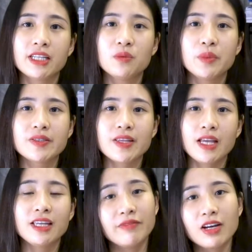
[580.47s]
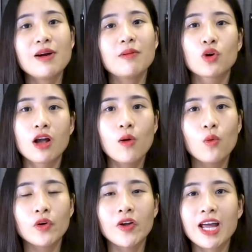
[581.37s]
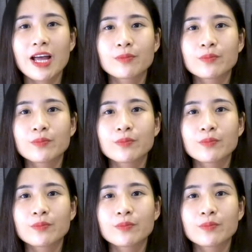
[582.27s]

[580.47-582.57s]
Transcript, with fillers: thì mình sẽ nhắn các bạn một câu đó là